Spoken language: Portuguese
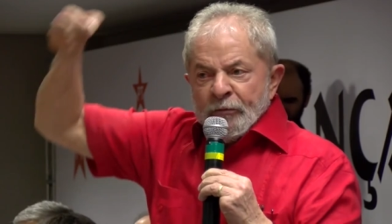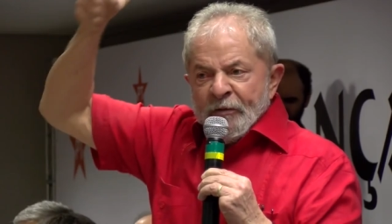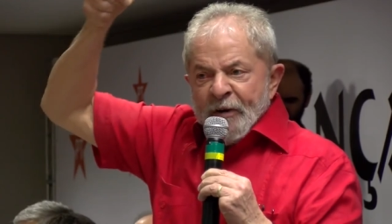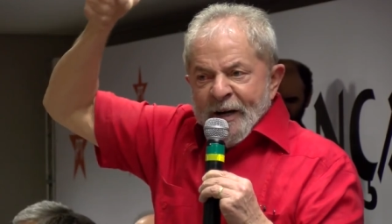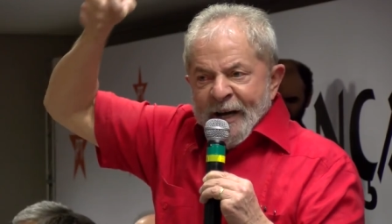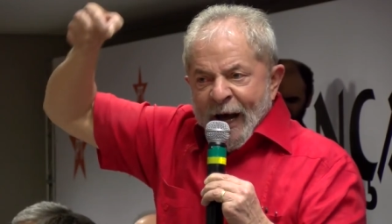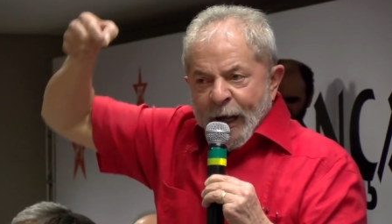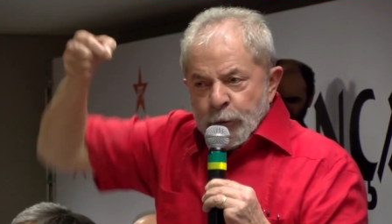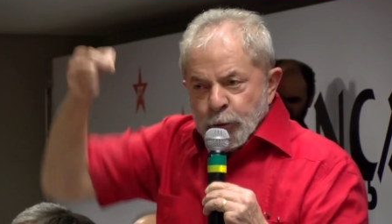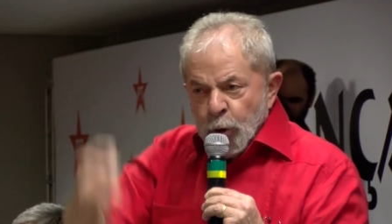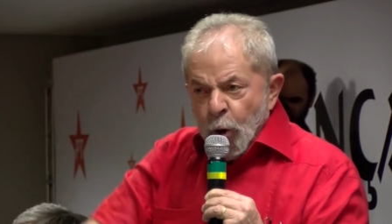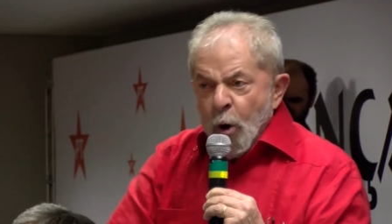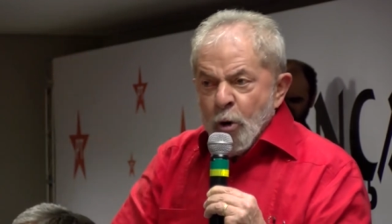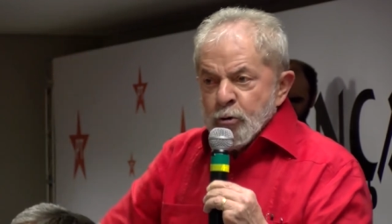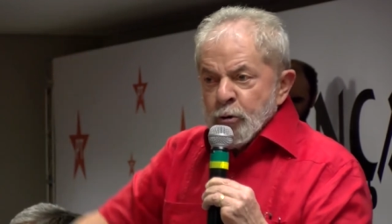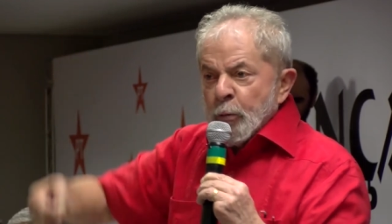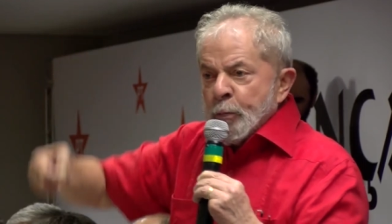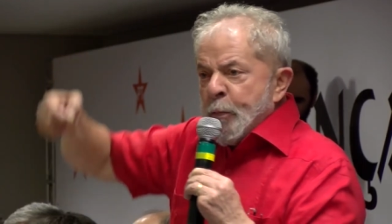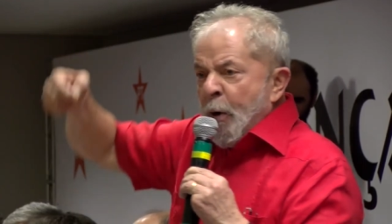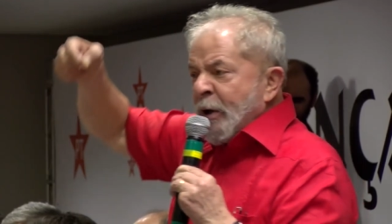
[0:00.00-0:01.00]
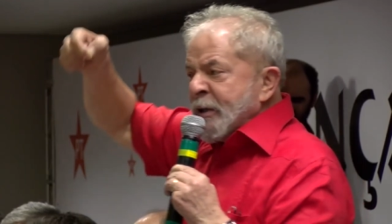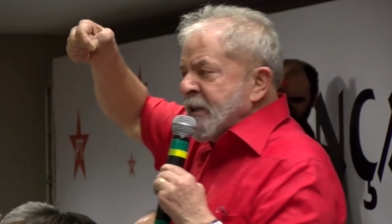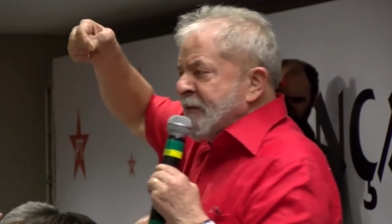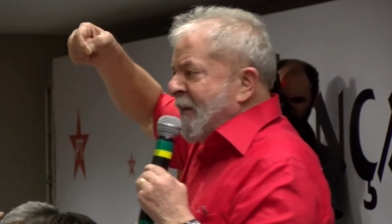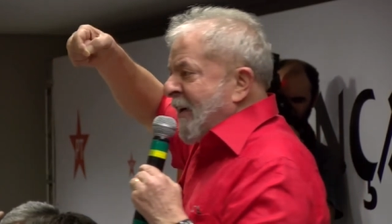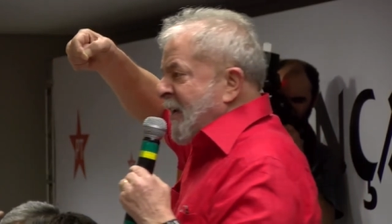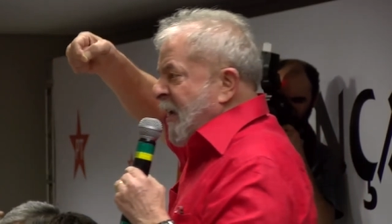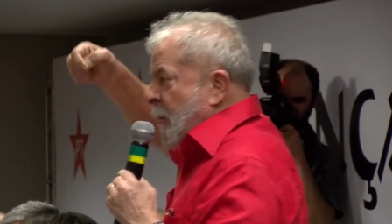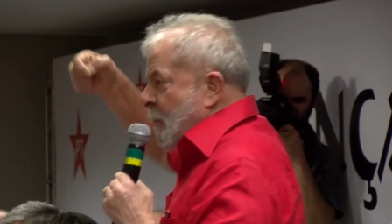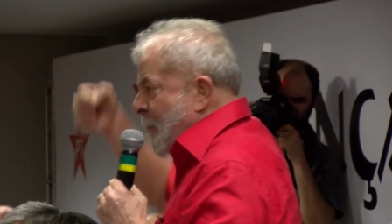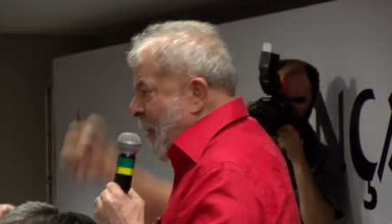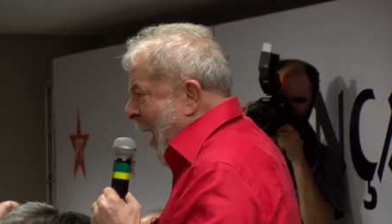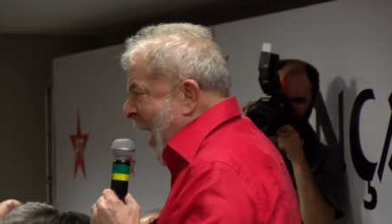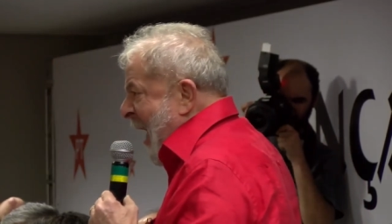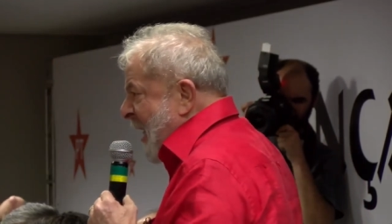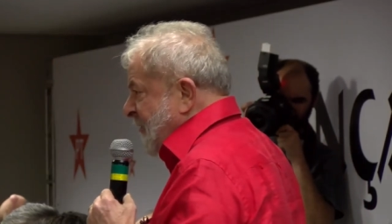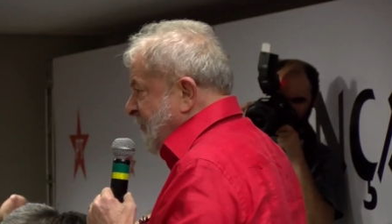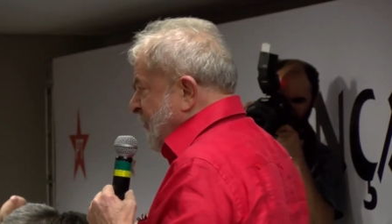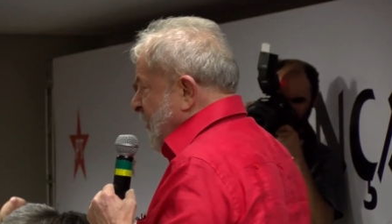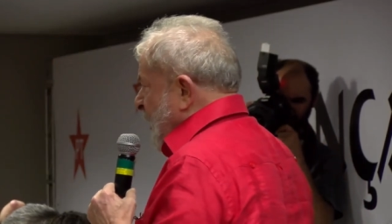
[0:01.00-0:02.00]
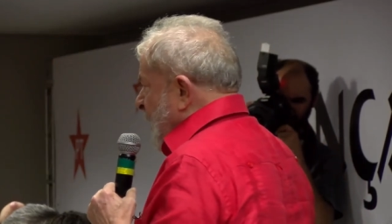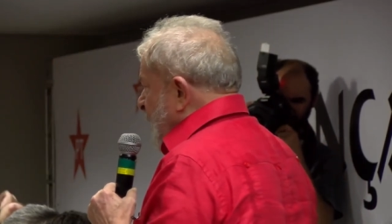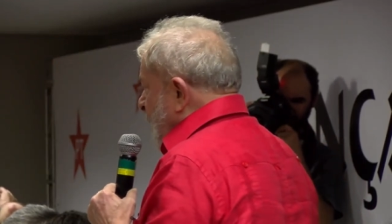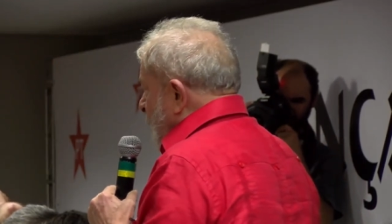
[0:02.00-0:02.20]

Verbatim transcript: um vereador não pode valer mais